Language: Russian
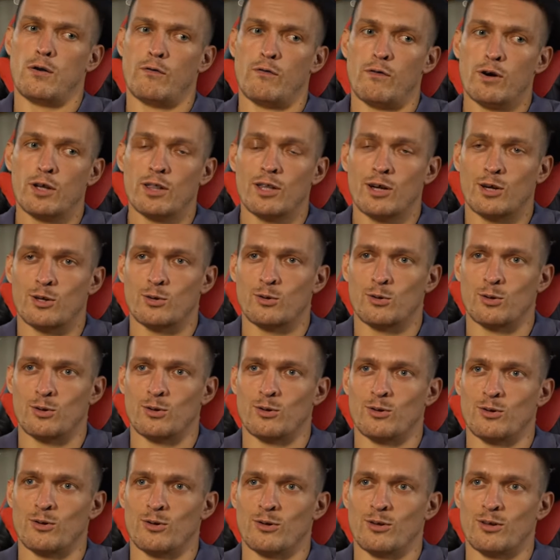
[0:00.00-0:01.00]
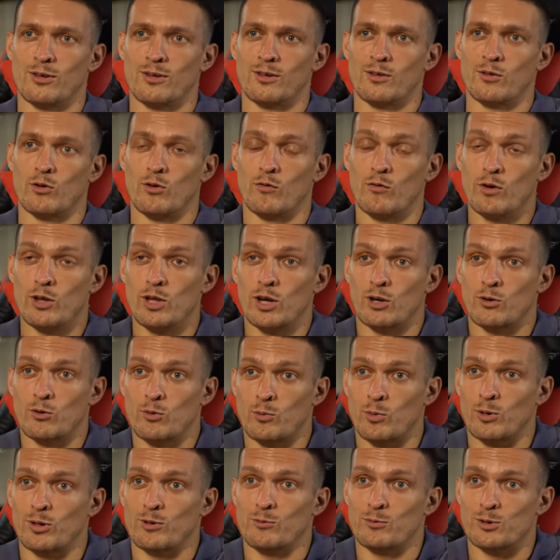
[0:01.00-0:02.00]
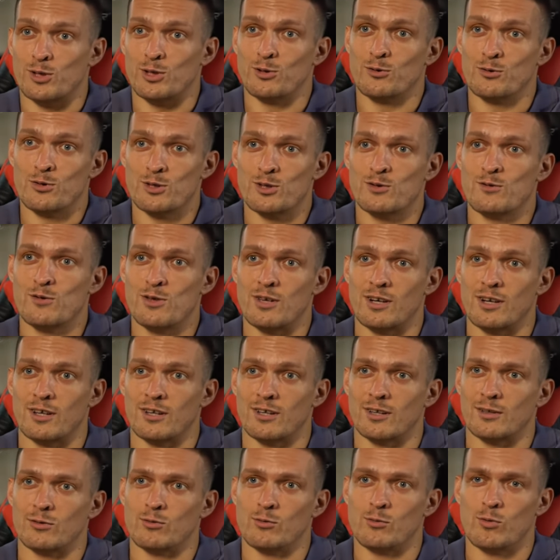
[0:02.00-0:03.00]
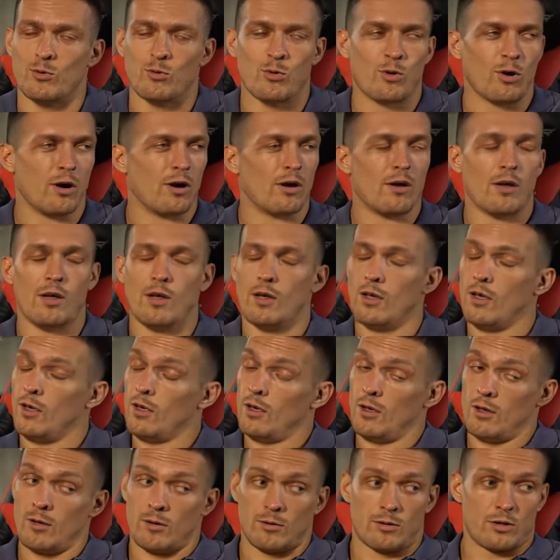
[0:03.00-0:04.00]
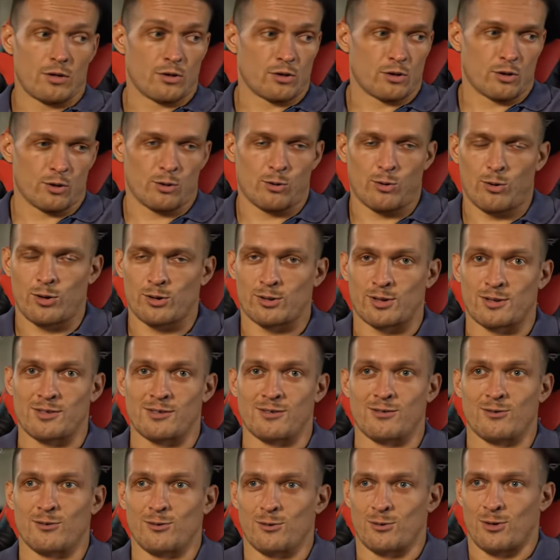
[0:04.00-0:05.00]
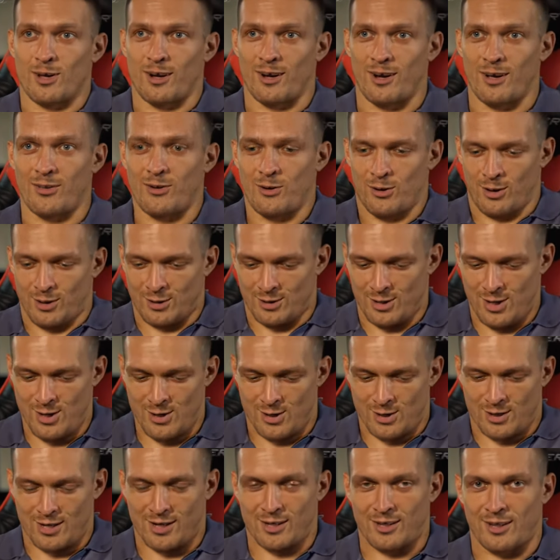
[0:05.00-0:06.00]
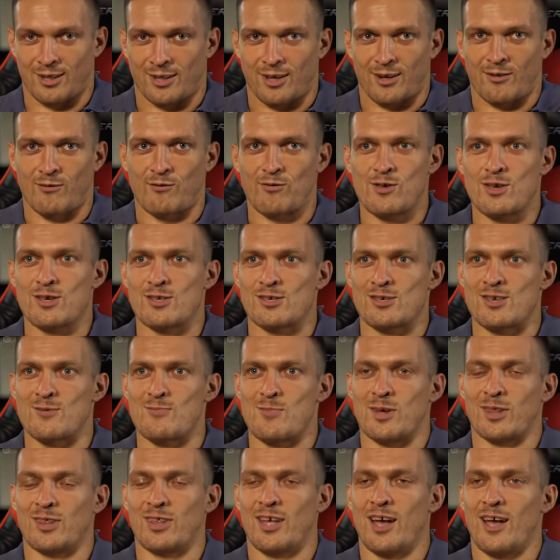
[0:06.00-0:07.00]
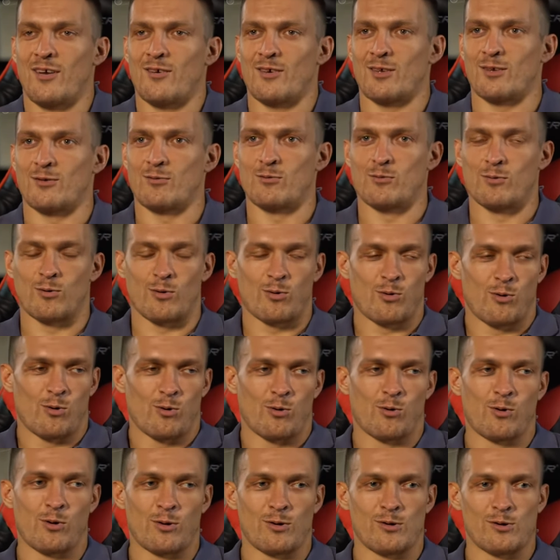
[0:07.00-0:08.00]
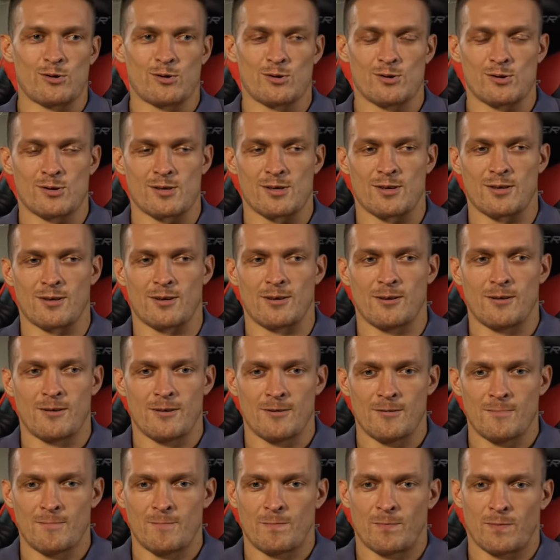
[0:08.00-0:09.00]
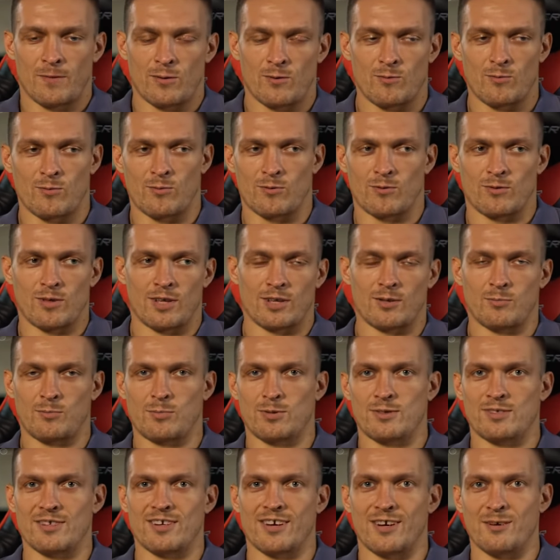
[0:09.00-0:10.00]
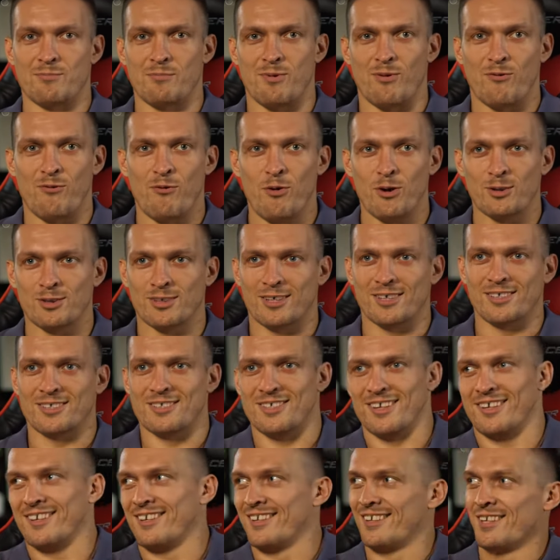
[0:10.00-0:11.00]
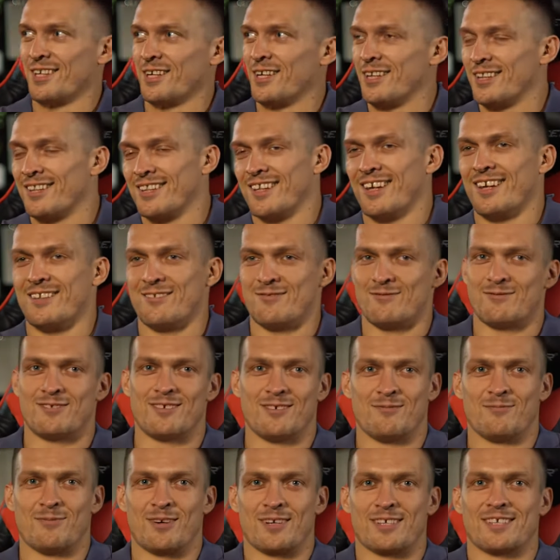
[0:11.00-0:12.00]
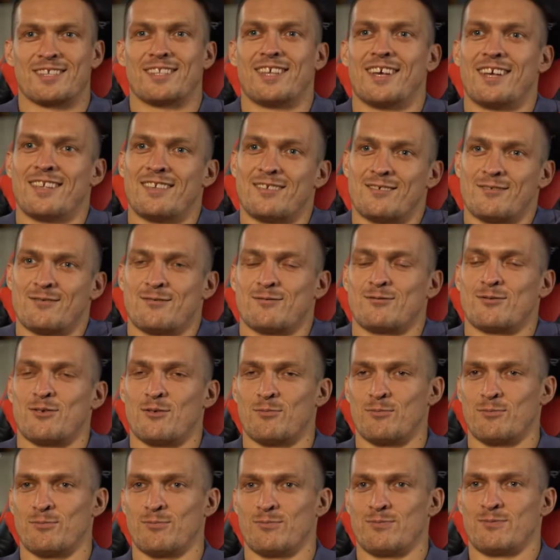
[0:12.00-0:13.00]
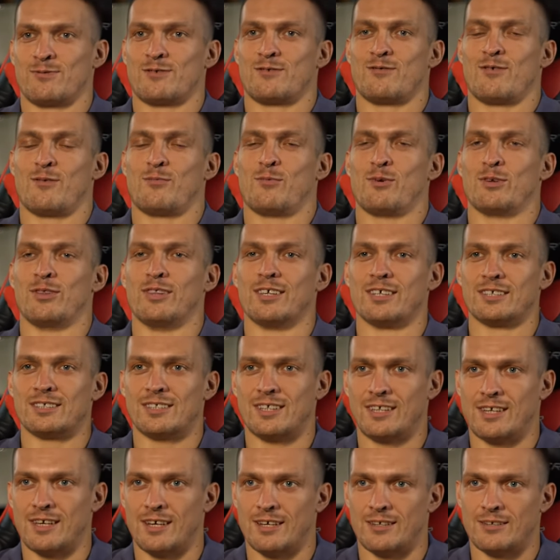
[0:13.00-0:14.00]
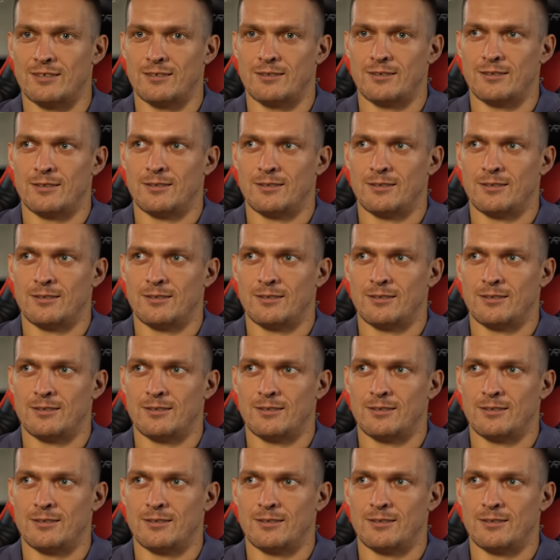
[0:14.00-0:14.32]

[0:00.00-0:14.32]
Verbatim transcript: выдохнул, но выдохнул, потому что, ну, действительно так думаю, о, тяжело. Ну, так оно, знаете, как-то так вниз тебя давит. Думаю, ого, ничего себе. Думаю, надо быстренько пофоткаться и отдать всем раздать, чтобы свободно стоять.